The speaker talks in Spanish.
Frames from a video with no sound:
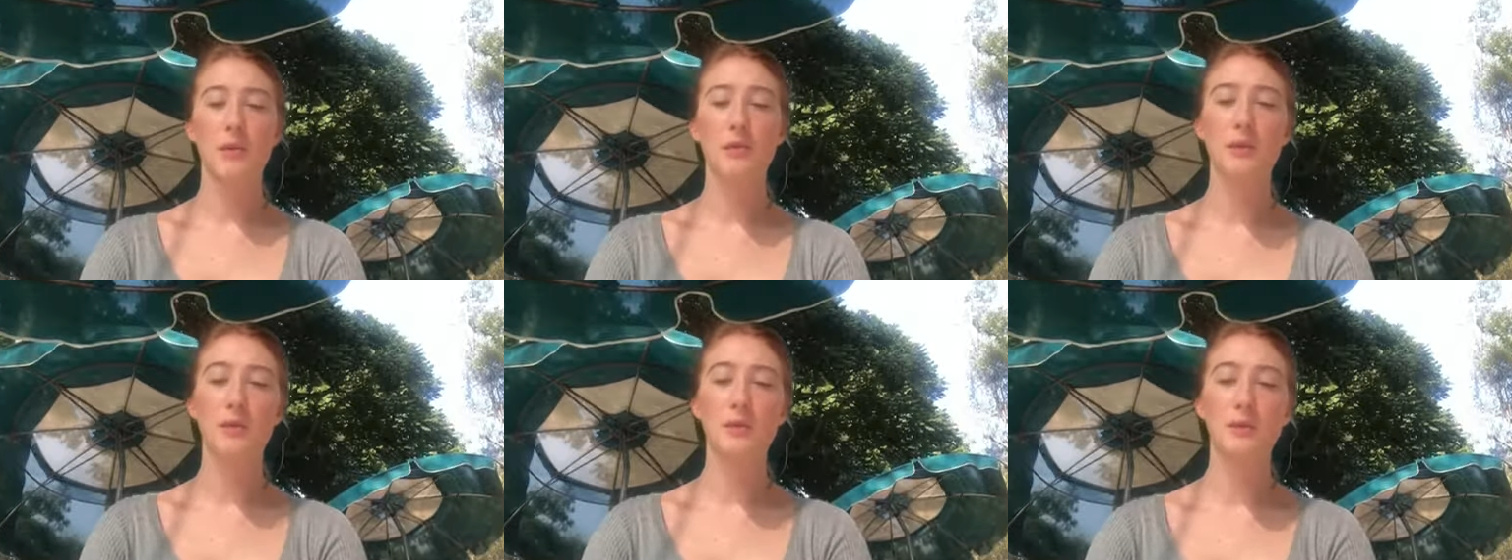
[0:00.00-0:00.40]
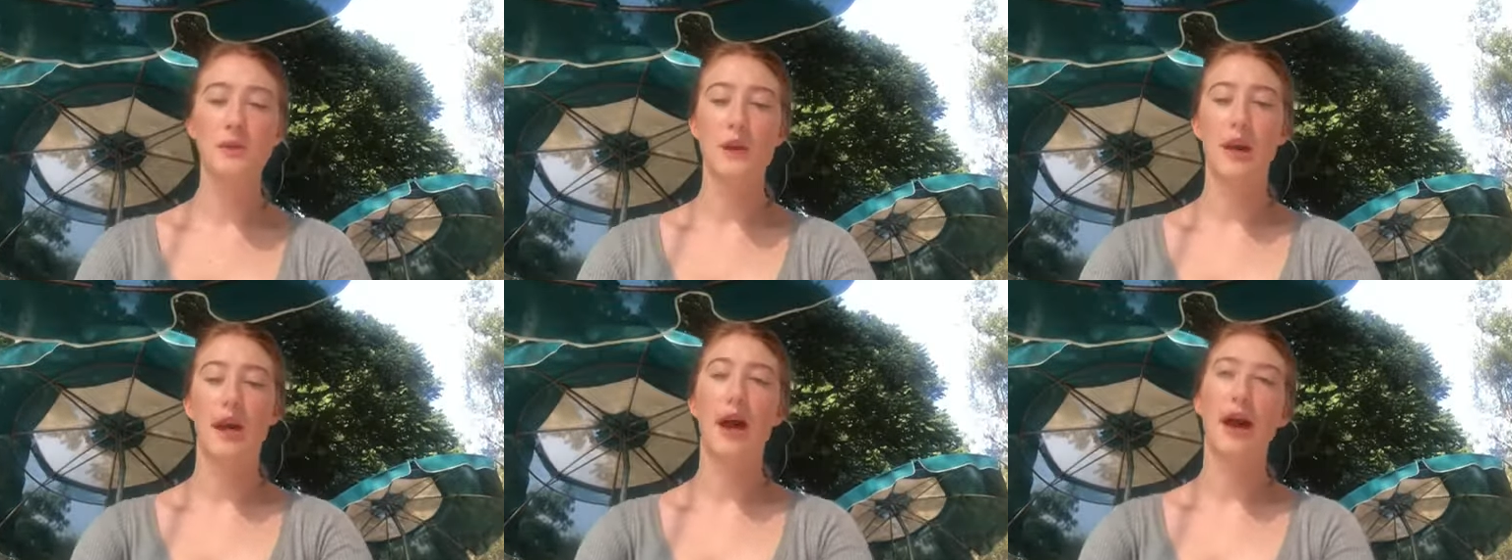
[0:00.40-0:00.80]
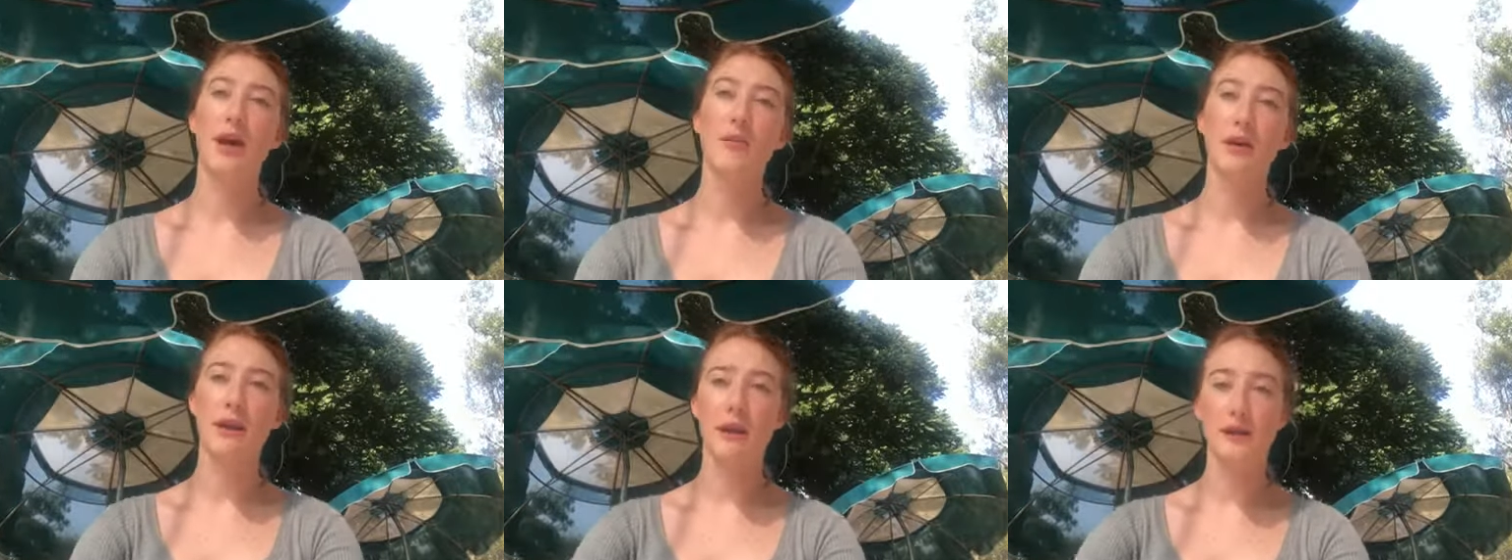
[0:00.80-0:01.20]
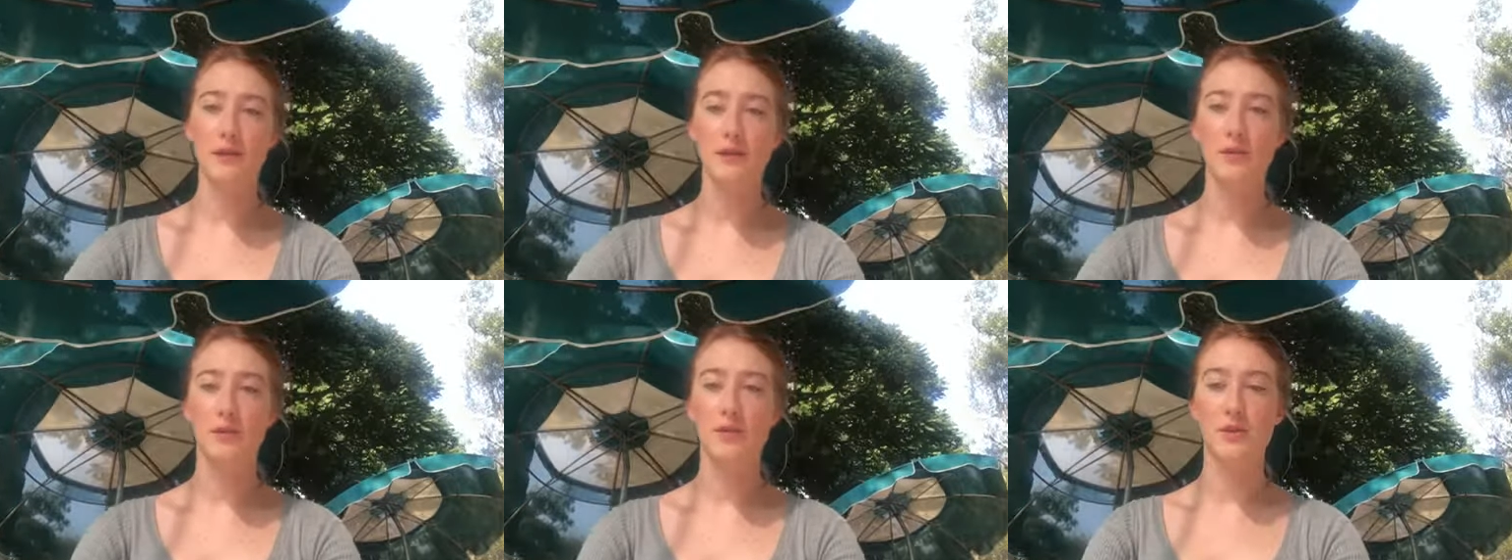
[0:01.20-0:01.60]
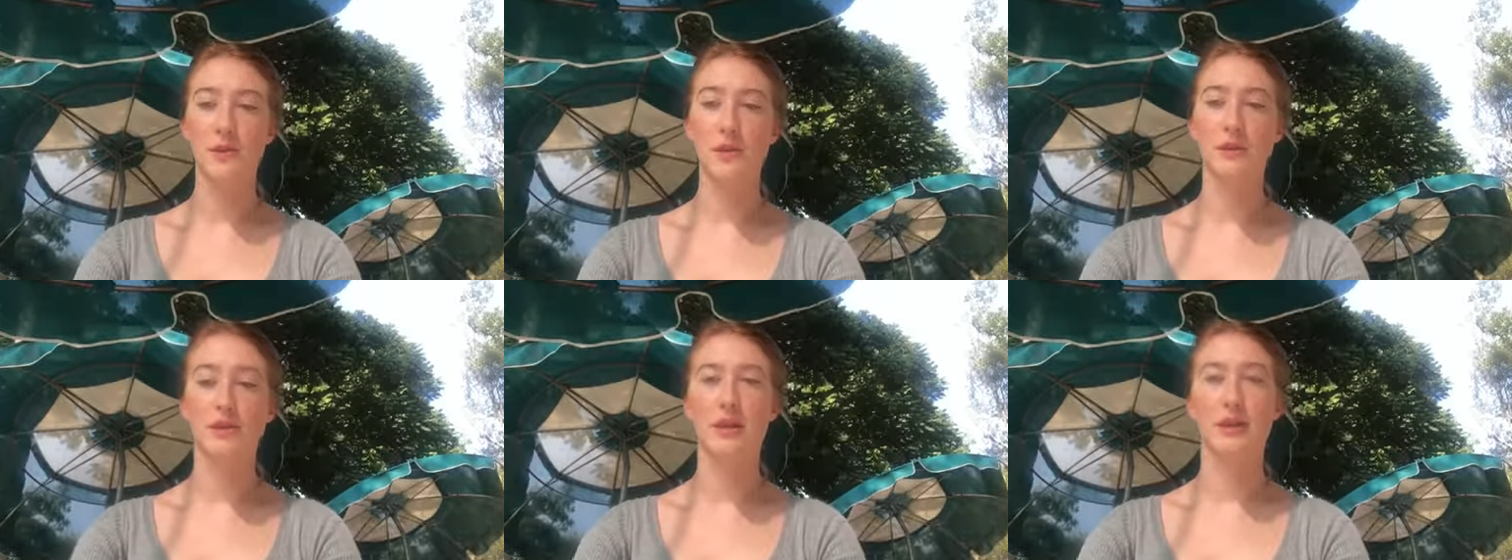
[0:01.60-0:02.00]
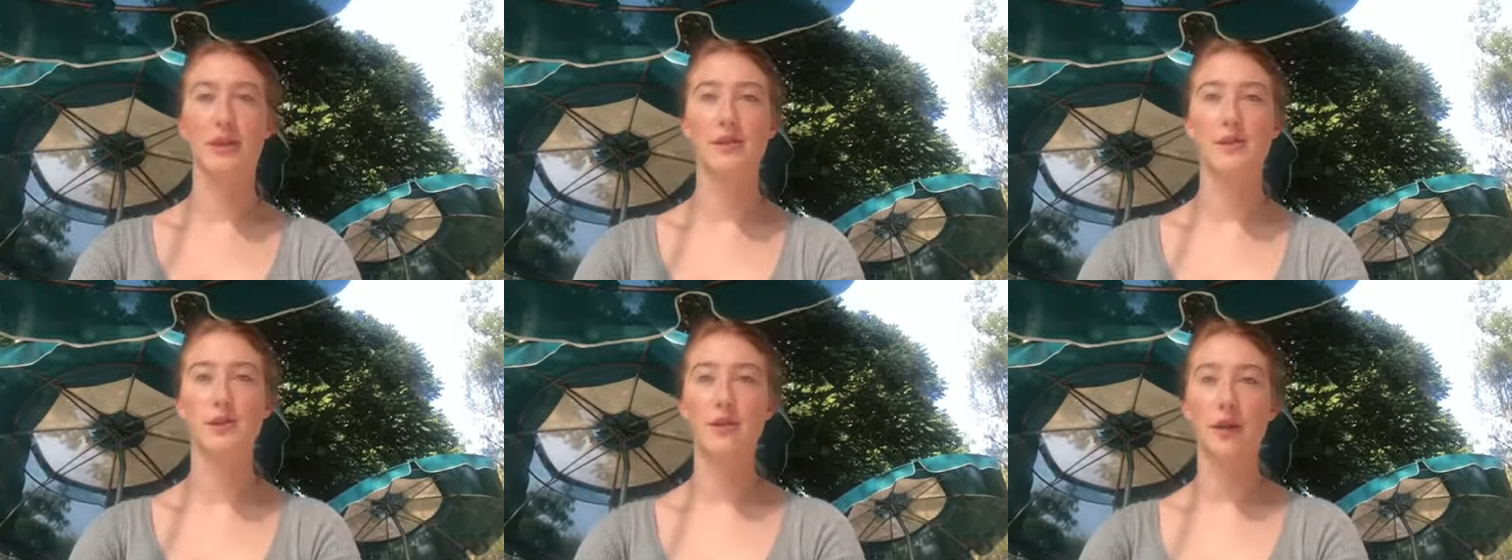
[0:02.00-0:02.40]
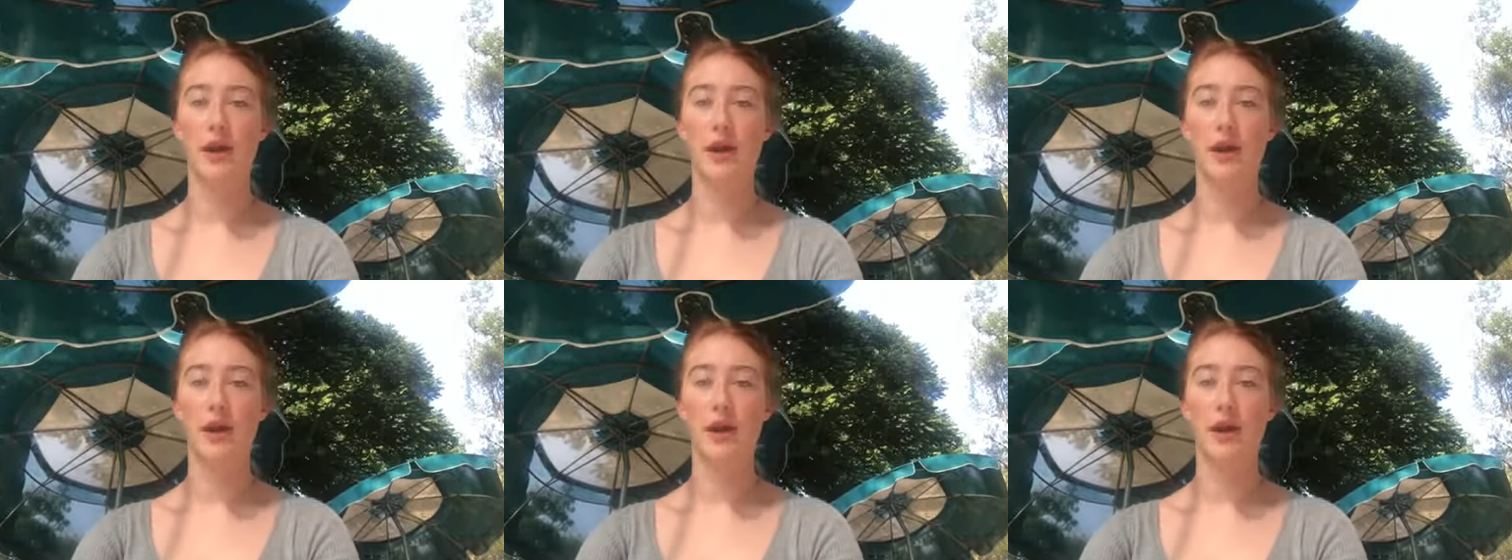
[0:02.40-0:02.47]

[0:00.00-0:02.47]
vimos que hay variadas situaciones de riesgo